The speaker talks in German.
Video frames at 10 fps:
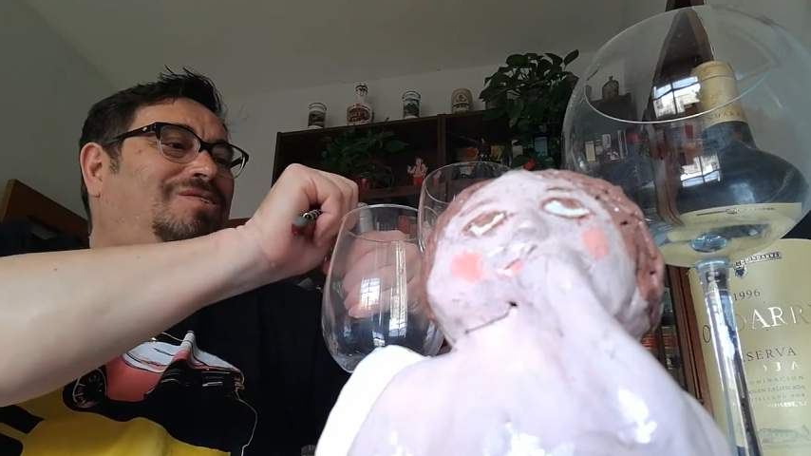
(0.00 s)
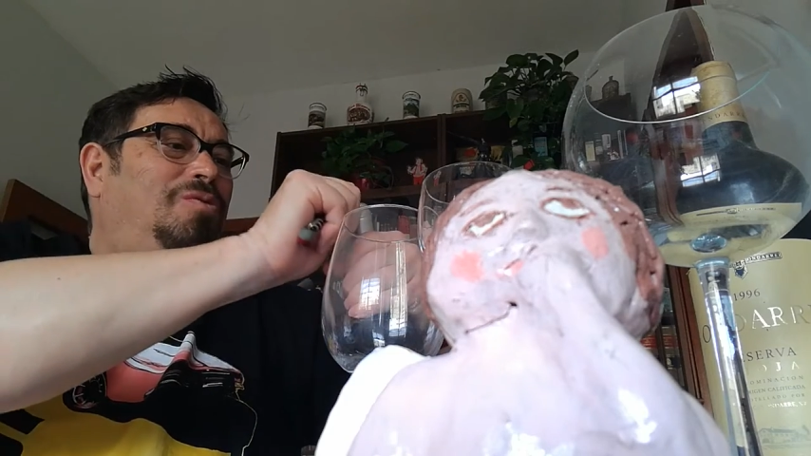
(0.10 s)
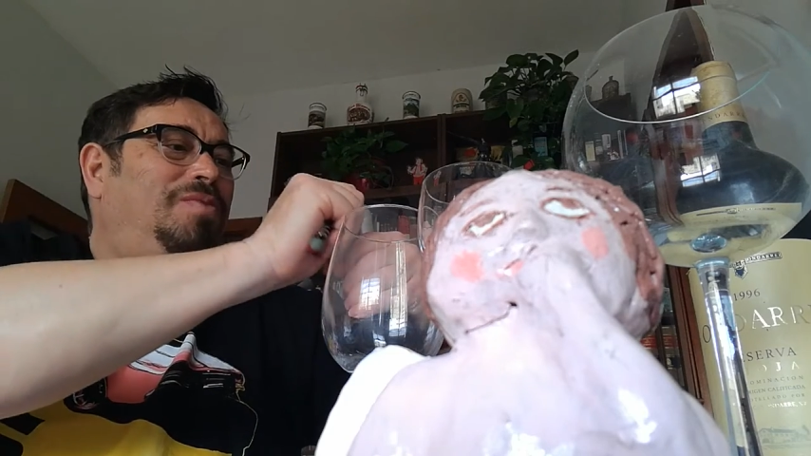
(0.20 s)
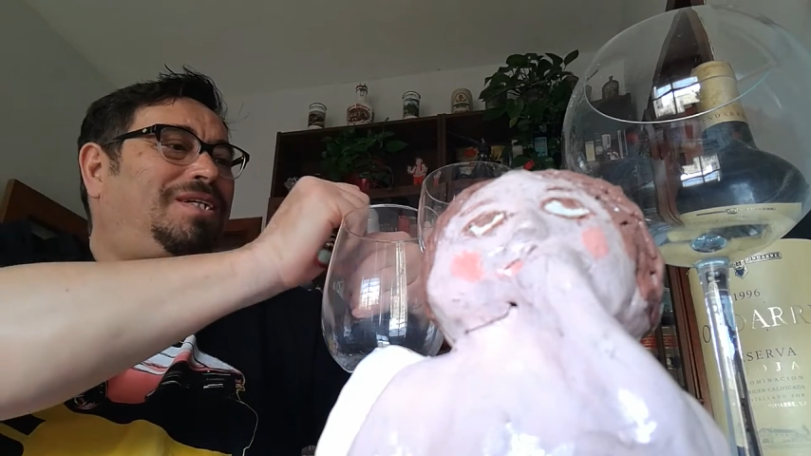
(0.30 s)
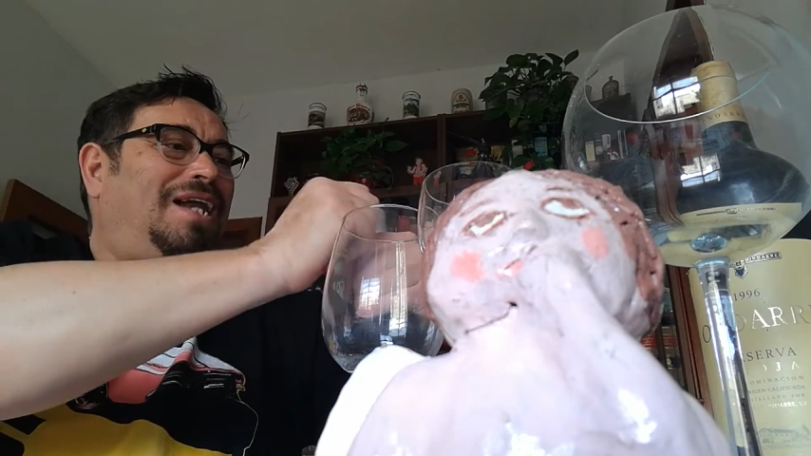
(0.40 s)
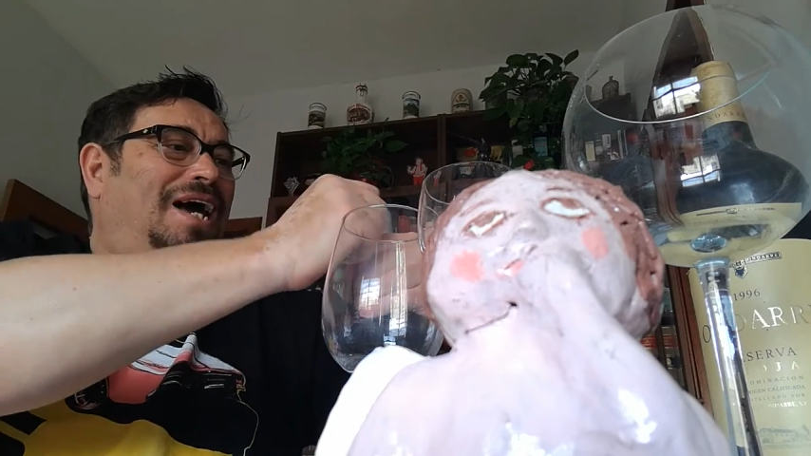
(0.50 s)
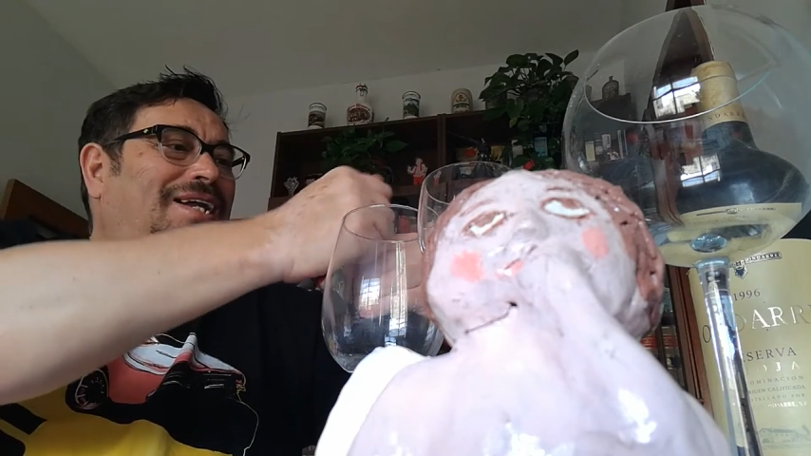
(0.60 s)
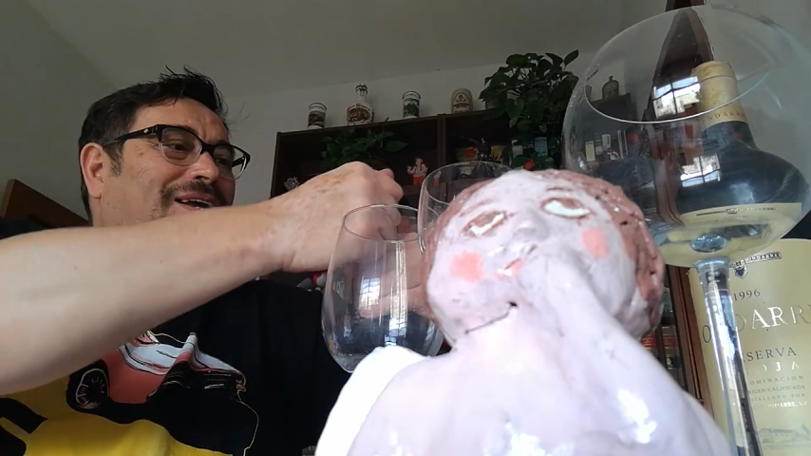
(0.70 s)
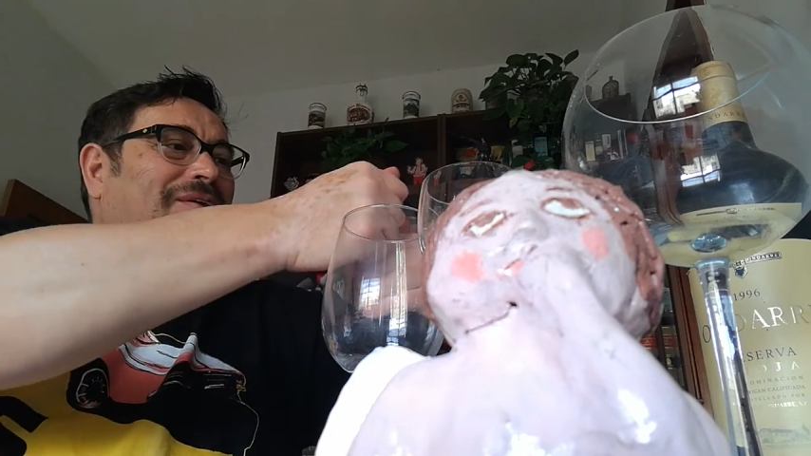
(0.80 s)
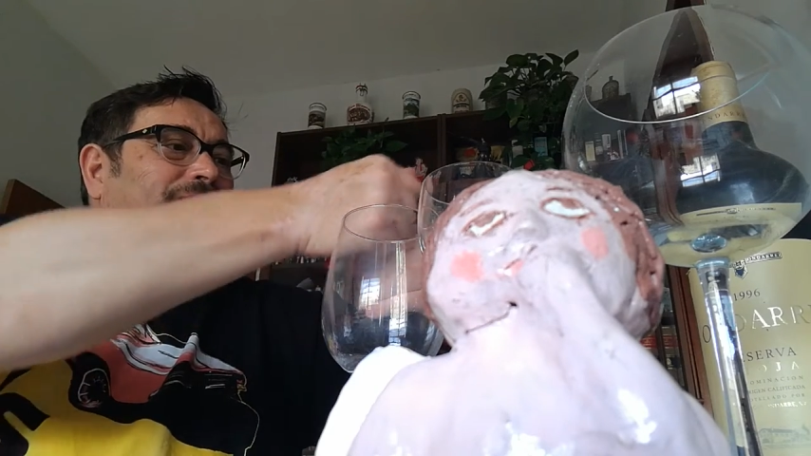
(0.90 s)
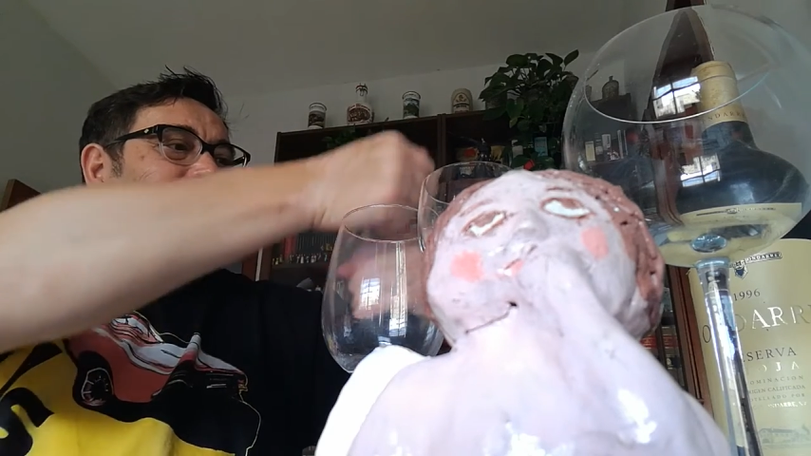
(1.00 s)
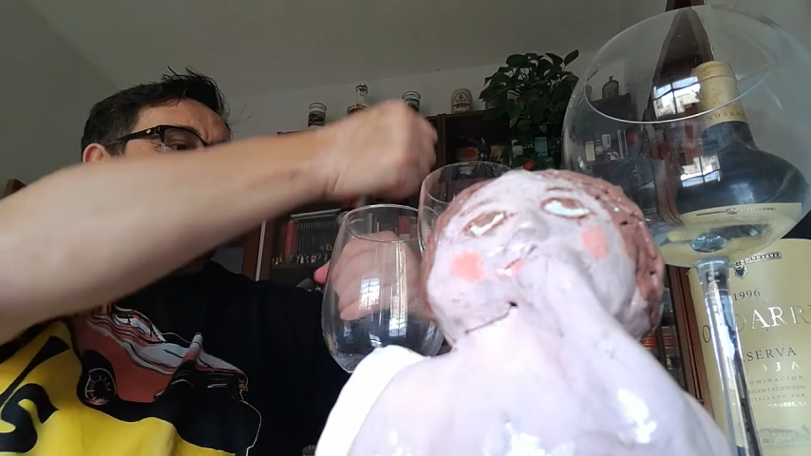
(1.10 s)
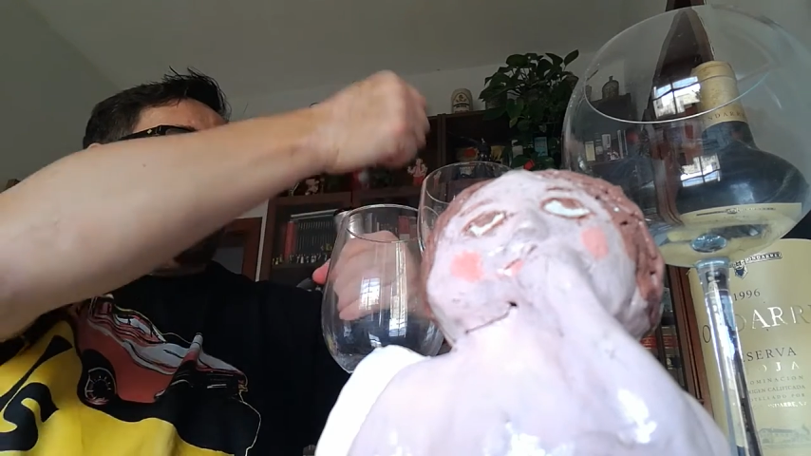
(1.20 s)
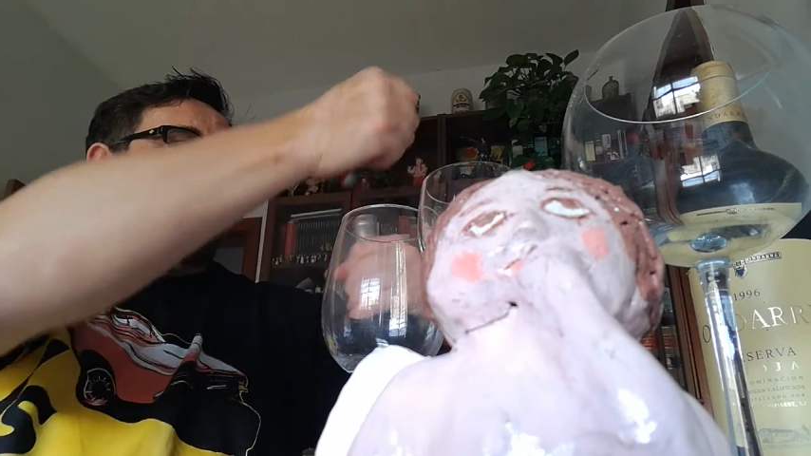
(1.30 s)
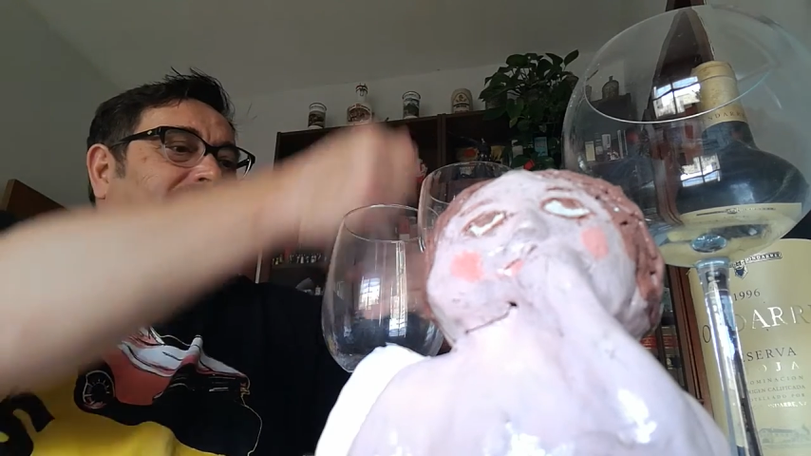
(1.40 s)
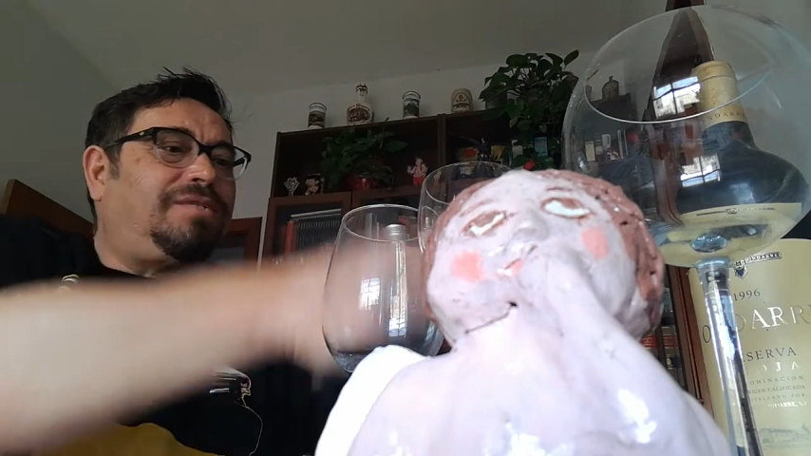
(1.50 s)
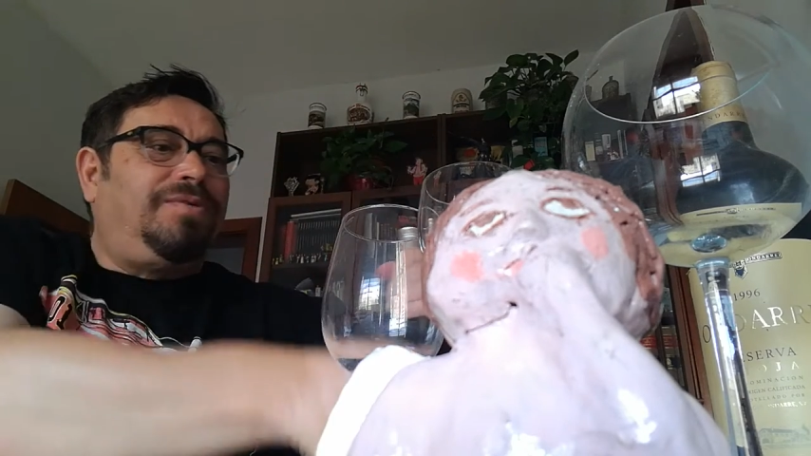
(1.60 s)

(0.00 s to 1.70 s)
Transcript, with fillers: kommen kleine Bodegas